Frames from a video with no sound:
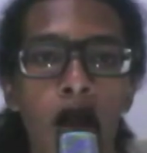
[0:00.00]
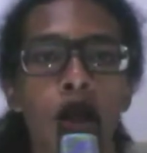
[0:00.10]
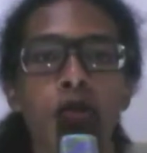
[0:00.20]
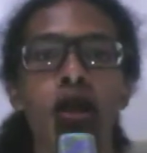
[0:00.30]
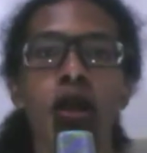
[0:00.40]

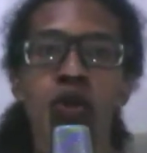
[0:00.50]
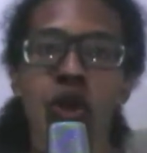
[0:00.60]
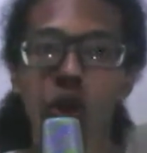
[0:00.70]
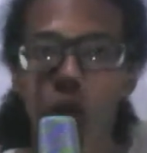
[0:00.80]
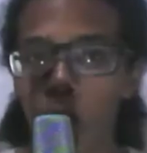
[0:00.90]
Nós
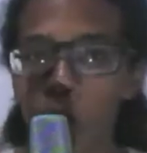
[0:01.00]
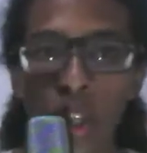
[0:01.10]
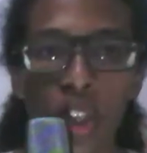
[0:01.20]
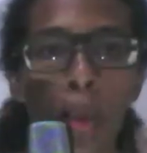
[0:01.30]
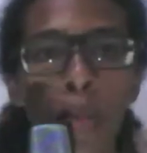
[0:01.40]
podemos,
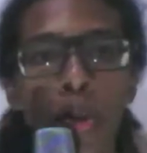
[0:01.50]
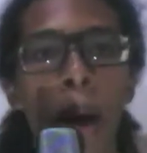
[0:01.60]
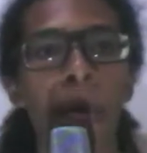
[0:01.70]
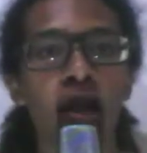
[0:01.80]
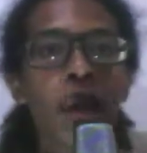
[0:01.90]
nós somos
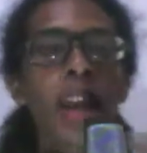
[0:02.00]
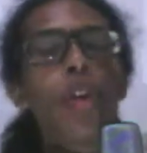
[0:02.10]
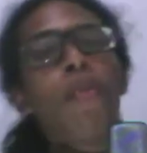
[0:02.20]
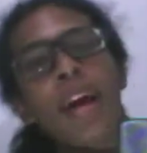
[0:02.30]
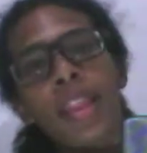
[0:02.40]
uma banda que
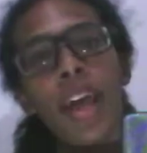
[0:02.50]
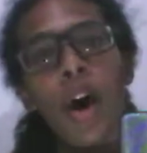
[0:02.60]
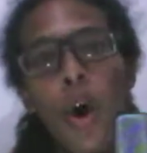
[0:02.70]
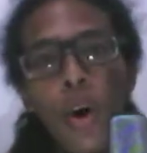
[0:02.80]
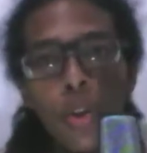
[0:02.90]
não vai ter
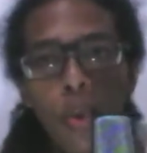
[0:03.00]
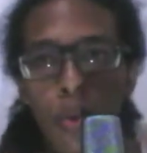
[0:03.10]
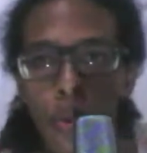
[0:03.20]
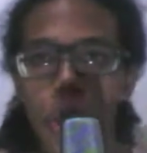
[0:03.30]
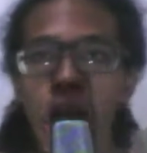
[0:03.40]

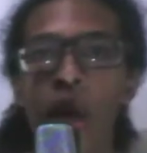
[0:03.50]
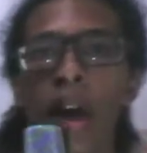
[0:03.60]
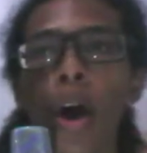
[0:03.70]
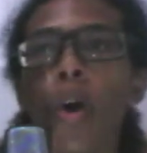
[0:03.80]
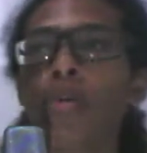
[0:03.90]
rótulos,
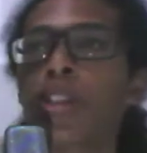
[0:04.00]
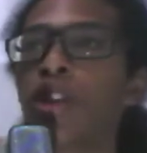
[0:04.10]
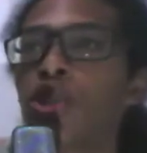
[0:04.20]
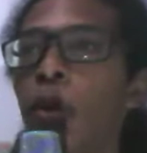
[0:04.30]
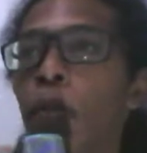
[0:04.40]
ou
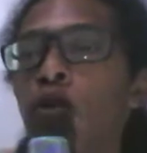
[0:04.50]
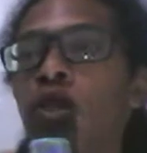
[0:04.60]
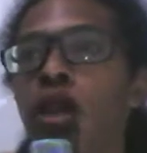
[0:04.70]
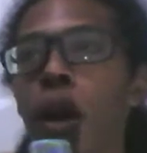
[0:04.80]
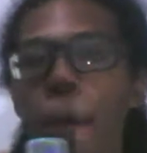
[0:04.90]
seja,
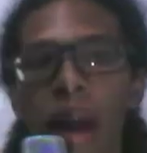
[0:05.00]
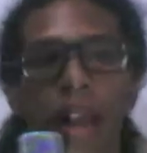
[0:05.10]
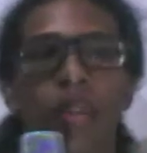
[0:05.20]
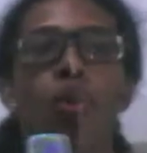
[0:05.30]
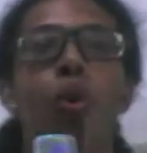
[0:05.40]
música
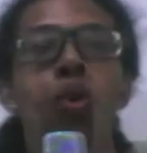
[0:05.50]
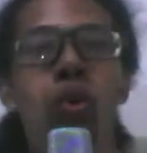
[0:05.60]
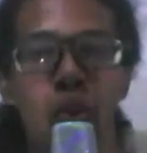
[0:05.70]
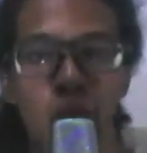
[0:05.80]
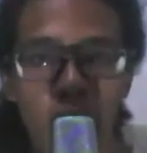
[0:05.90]
para
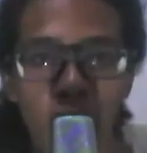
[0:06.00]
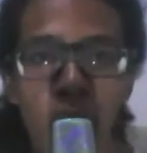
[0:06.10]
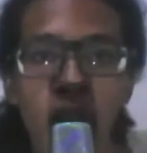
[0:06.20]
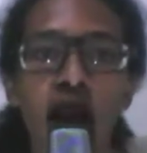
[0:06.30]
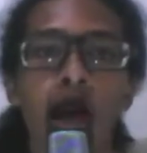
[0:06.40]
todos.
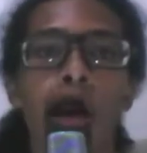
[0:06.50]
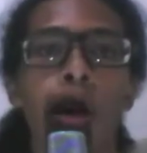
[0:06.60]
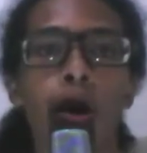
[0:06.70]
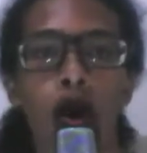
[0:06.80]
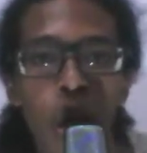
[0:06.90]

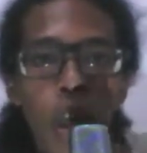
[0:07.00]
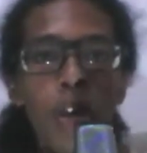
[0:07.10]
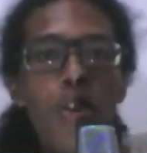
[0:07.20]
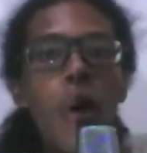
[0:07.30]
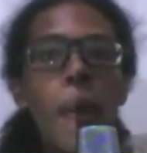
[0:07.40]

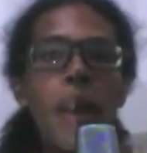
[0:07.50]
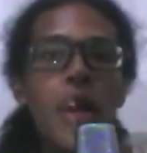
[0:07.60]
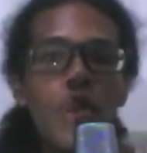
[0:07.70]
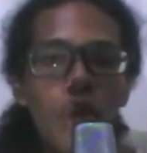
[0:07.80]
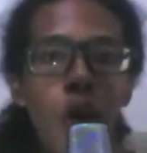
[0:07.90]
Isso eu
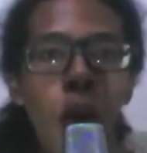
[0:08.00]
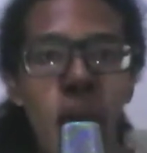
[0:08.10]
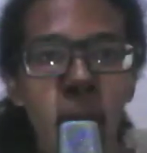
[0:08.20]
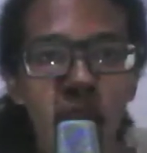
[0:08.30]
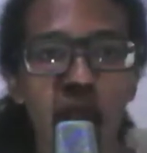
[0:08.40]
aprendi com
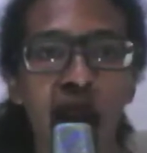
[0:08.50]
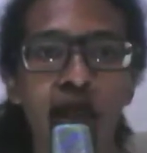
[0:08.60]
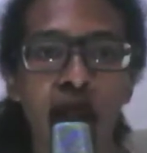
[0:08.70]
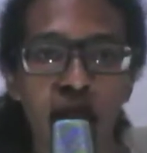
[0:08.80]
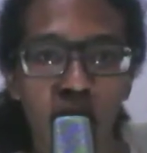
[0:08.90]
a banda
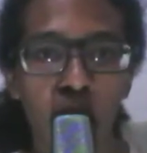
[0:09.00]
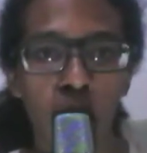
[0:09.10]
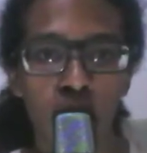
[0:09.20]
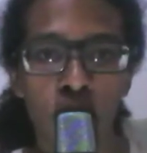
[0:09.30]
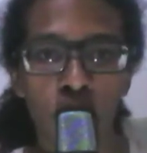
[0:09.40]

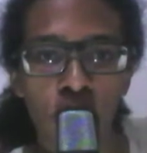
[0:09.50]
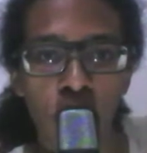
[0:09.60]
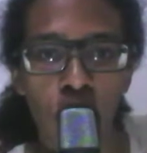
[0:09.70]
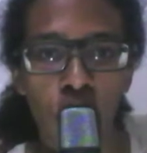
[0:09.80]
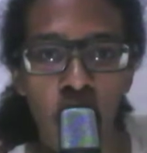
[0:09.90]
Catedral, se
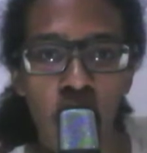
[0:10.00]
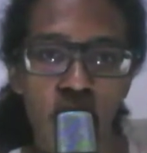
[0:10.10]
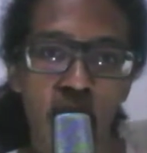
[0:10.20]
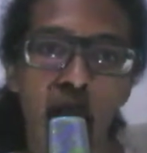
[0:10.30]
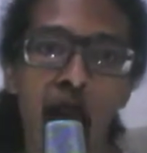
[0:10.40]
vocês
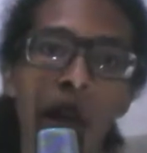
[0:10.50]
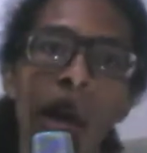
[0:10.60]
conhecem.